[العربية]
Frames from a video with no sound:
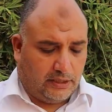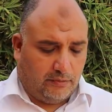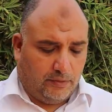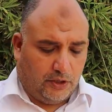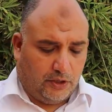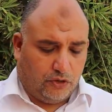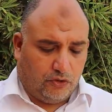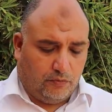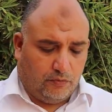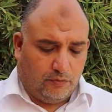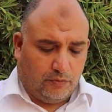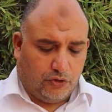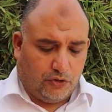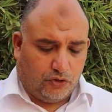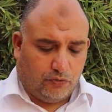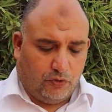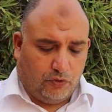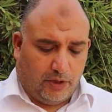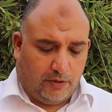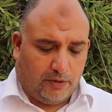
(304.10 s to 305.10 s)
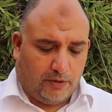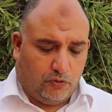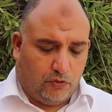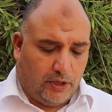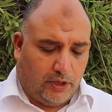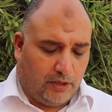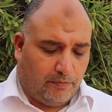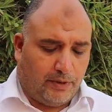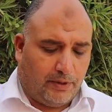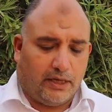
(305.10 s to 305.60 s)
سمحتم مجموعة
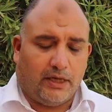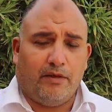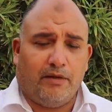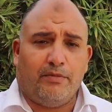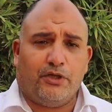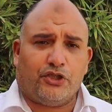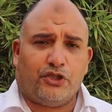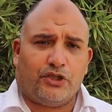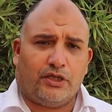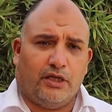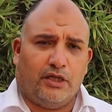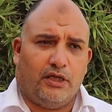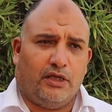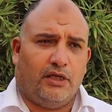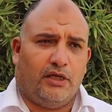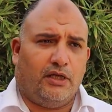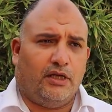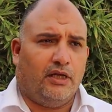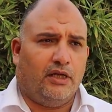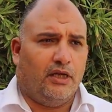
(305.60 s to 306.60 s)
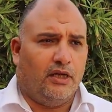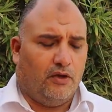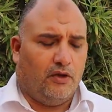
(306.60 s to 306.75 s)
هناك برنامج آه،